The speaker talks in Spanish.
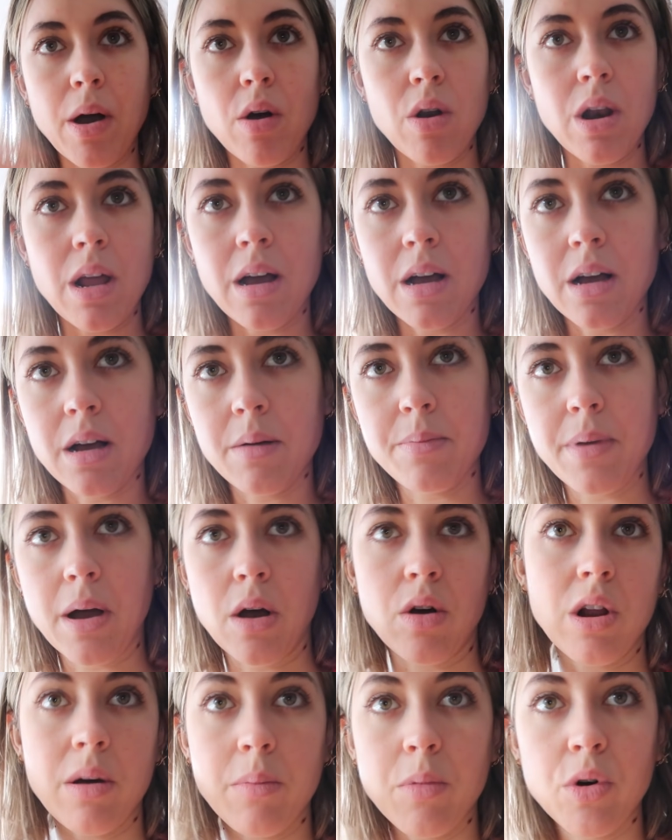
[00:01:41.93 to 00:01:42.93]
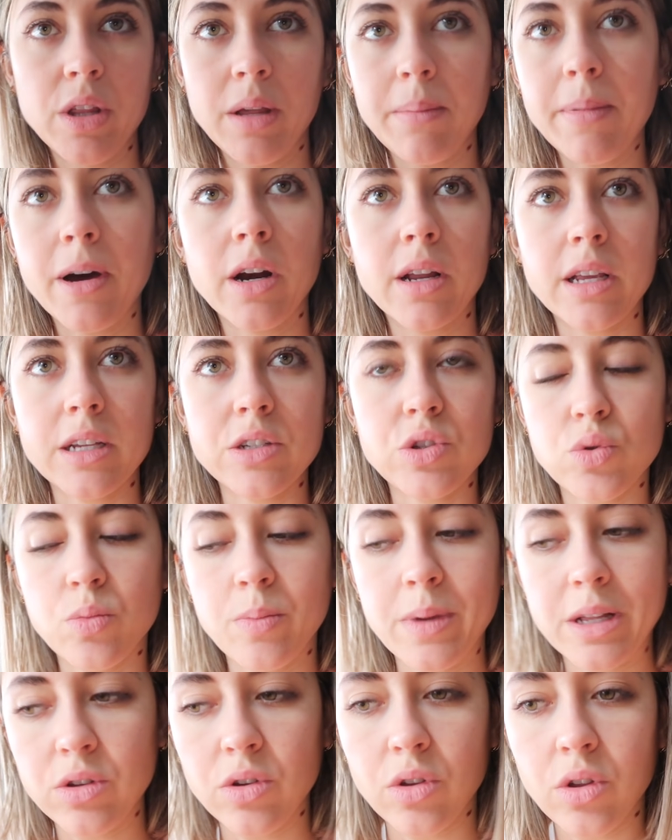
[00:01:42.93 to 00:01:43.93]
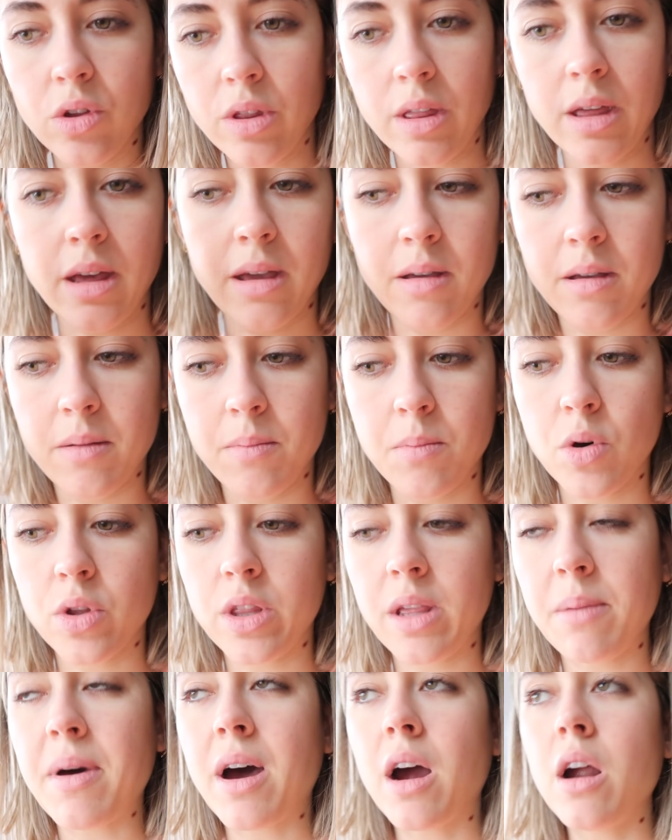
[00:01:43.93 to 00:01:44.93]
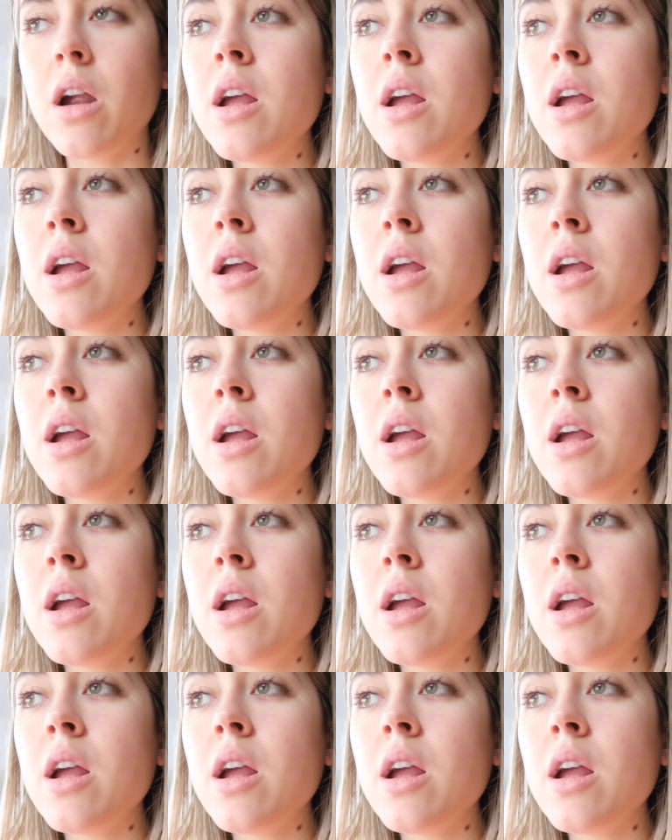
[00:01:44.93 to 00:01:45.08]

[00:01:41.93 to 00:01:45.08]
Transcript: Paola, Paola Body que es su método de Body